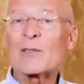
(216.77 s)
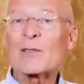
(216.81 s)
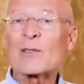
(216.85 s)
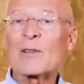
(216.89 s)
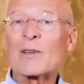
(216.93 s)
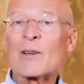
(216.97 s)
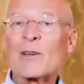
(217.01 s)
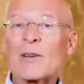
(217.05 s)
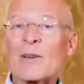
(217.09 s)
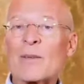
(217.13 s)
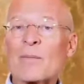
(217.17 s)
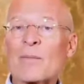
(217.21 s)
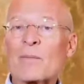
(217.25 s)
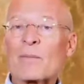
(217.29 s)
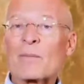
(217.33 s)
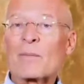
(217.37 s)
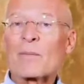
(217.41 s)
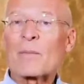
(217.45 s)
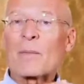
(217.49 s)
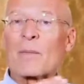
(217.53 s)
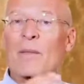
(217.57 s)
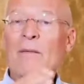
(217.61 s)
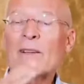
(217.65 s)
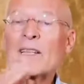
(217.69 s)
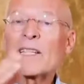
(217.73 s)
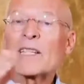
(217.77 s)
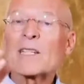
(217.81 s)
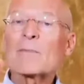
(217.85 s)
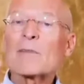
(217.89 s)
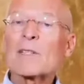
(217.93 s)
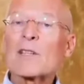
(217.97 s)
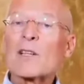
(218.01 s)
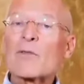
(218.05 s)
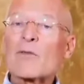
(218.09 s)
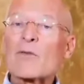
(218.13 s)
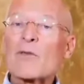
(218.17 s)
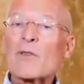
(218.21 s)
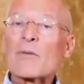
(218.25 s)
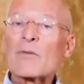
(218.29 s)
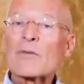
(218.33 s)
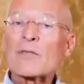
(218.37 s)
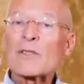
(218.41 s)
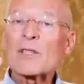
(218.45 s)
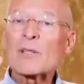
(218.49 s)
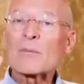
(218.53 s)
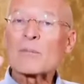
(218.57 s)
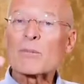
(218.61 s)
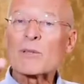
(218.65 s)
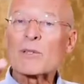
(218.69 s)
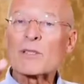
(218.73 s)
Jeśli te 50%
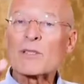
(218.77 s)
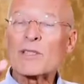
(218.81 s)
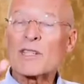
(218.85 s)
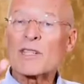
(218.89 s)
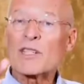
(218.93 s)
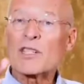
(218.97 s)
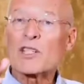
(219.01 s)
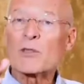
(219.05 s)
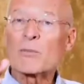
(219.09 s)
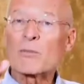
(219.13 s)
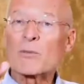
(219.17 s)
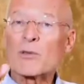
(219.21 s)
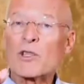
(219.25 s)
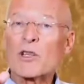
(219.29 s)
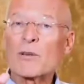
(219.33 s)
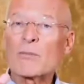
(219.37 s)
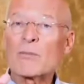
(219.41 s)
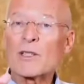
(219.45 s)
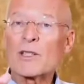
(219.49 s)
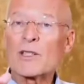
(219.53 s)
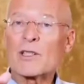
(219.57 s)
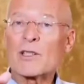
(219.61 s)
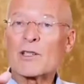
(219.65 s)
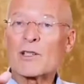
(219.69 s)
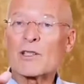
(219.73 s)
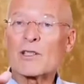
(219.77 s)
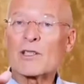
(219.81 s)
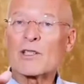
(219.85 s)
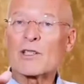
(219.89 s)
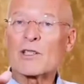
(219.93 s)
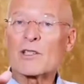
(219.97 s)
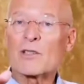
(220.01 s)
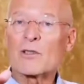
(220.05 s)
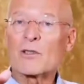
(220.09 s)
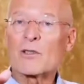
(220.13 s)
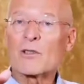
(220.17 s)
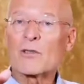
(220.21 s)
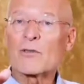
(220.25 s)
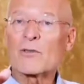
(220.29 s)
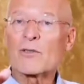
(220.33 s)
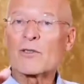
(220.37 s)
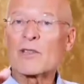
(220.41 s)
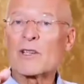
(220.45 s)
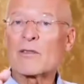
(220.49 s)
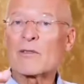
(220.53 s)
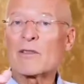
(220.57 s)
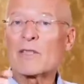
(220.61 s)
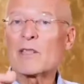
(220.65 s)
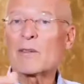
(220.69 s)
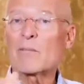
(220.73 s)
jest prawdą i wszyscy mężczyźni
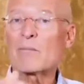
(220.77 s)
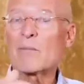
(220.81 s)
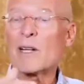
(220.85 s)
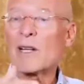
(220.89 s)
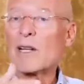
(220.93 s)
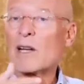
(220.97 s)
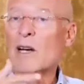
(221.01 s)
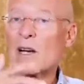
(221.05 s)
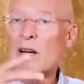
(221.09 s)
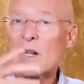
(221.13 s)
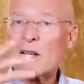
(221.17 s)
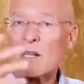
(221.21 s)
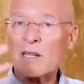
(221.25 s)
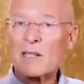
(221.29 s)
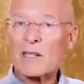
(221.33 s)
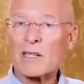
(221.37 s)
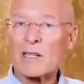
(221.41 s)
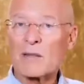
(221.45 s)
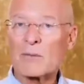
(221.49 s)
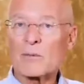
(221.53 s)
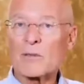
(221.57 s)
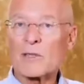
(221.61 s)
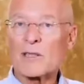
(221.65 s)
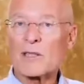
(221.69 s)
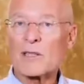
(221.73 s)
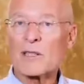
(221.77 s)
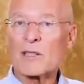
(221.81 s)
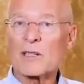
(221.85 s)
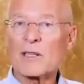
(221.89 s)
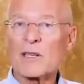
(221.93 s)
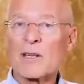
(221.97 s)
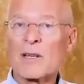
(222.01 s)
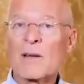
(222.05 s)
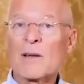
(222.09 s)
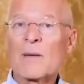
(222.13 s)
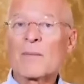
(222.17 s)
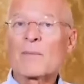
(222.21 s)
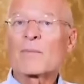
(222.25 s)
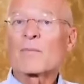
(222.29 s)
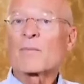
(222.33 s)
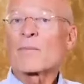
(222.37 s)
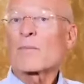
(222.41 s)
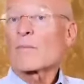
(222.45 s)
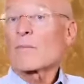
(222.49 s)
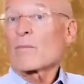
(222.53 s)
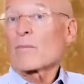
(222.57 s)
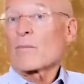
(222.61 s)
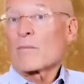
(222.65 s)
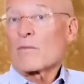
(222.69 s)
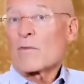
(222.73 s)
zachorują na raka, kiedy będą w
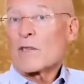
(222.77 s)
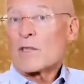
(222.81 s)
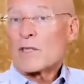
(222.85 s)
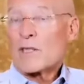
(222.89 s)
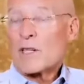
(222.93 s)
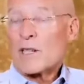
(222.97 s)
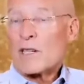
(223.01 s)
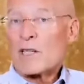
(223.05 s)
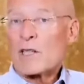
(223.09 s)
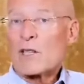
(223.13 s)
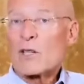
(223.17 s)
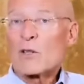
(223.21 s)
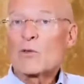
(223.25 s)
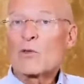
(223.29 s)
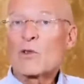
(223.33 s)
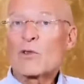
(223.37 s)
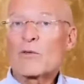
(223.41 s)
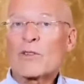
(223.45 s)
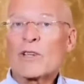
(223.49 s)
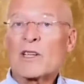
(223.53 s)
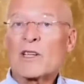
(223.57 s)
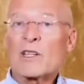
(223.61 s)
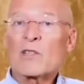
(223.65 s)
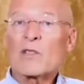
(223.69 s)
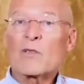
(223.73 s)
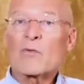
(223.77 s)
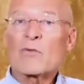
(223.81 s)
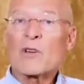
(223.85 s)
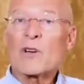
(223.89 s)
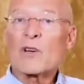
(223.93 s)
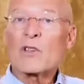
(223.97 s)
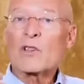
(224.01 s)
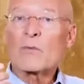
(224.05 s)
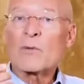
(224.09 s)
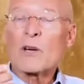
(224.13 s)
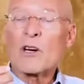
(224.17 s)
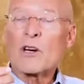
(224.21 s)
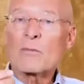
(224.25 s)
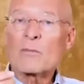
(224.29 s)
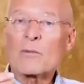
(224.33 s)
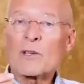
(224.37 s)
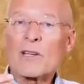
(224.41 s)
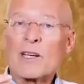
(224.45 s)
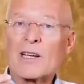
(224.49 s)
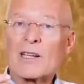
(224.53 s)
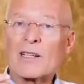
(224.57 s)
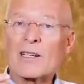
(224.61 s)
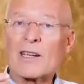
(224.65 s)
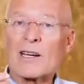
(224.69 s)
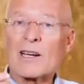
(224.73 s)
odpowiednim wieku, kobiety nie
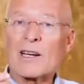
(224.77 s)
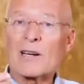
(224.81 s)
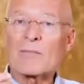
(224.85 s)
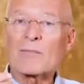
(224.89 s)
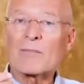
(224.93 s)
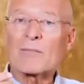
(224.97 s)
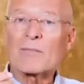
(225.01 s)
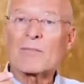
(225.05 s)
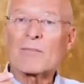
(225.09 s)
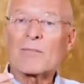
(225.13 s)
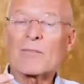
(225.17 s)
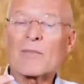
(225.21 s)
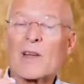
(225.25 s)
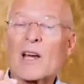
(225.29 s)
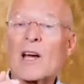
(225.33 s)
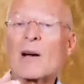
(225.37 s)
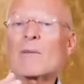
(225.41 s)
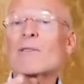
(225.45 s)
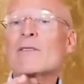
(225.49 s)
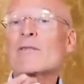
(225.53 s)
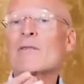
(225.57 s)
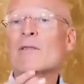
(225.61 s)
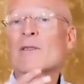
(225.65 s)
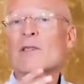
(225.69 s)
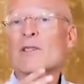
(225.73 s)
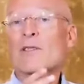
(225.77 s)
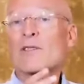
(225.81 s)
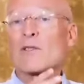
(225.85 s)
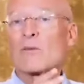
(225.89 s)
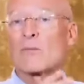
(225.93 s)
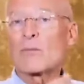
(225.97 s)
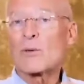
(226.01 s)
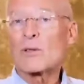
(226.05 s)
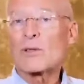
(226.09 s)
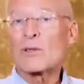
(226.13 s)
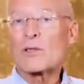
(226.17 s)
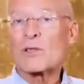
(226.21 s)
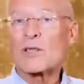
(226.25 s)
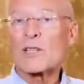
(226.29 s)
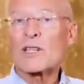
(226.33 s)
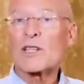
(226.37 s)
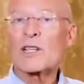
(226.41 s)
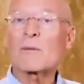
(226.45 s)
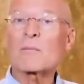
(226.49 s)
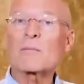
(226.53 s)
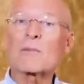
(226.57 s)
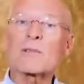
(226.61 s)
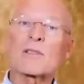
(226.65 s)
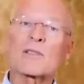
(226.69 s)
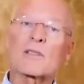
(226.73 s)
powinny chorować na raka. Ale no,
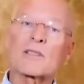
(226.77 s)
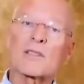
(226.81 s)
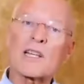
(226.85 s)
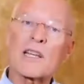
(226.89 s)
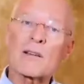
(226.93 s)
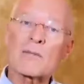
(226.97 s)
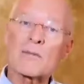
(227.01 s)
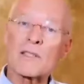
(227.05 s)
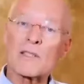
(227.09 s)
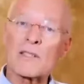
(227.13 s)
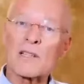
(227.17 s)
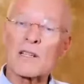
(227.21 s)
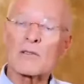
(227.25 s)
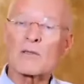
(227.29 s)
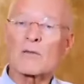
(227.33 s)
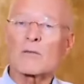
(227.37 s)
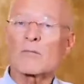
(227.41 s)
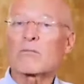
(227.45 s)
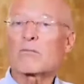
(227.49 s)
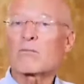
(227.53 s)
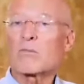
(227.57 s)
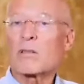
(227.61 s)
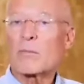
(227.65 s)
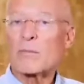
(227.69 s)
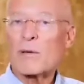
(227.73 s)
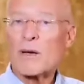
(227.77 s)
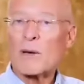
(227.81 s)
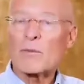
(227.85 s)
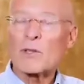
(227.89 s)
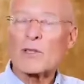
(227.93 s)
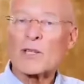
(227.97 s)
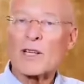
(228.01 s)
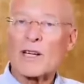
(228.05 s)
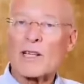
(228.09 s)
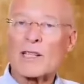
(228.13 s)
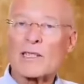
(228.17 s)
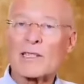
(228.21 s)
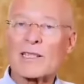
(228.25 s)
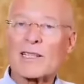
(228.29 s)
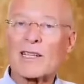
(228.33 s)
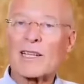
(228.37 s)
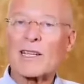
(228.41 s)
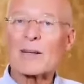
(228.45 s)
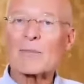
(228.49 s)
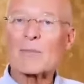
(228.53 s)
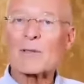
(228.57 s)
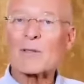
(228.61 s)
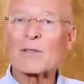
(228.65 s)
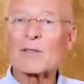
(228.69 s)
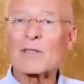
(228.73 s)
znamy raka piersi, raka szyjki, tak
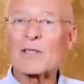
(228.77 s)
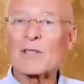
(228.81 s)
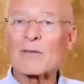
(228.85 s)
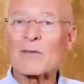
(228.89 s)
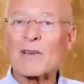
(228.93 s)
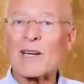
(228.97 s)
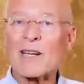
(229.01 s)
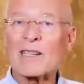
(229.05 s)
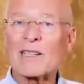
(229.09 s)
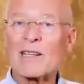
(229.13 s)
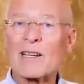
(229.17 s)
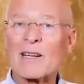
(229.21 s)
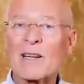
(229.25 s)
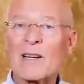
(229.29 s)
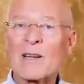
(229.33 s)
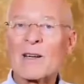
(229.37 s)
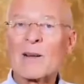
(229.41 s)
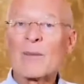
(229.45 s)
macicy itd.